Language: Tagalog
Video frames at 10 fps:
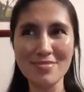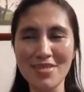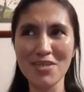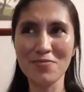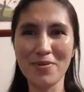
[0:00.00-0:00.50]

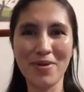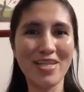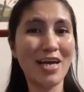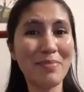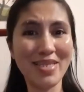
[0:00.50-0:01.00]
ano pa ba
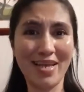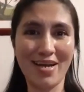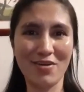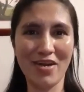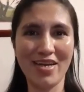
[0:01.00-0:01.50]
laban
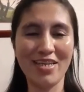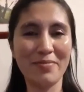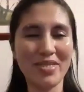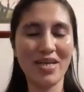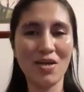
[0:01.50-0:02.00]
lang okay
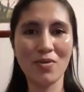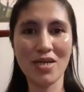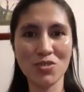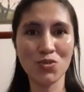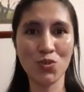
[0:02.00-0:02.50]
laban lang huwag
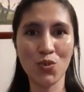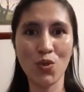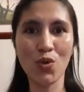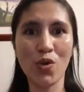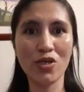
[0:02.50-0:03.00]
kang
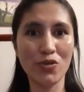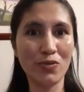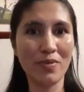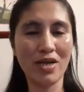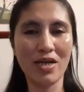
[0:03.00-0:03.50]
susuko kung ano
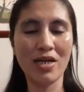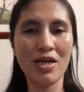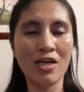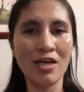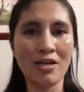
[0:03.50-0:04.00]
yung mga
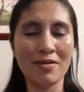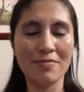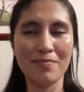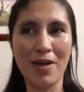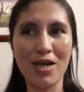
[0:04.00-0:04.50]

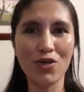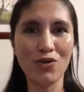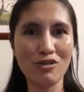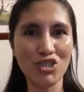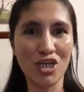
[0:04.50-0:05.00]

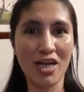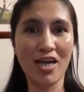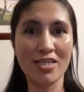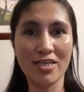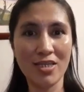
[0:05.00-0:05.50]
pagod,
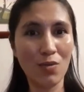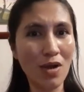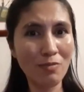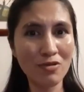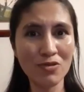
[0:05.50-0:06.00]
tsaga na
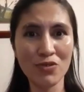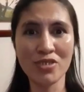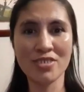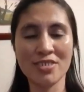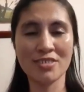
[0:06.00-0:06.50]
ginawa mo nung
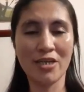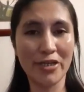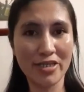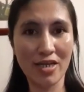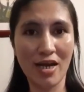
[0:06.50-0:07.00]

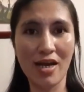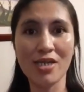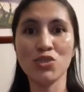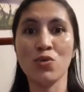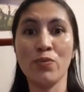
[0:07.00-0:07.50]
nagsistart
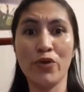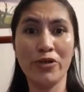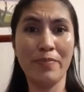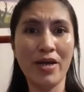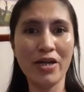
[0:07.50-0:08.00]
ka. So, more
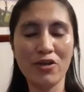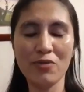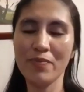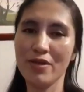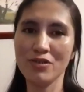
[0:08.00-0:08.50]
pa
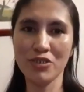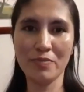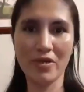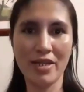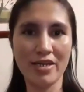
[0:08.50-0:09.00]
ngayon. Pero,
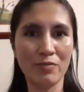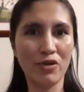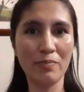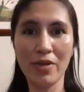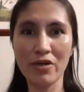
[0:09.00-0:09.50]
syempre, lagi mo
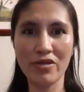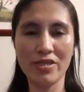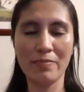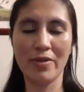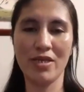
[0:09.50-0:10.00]

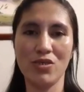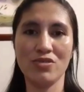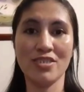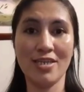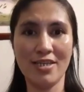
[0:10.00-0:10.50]
i-priority pa rin
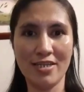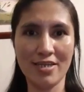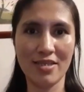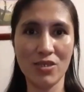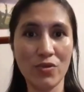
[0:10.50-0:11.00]
yung sarili
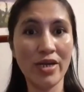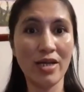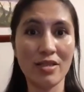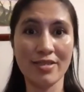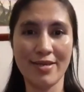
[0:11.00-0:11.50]
natin, yung
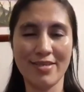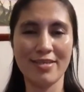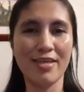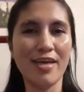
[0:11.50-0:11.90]
health natin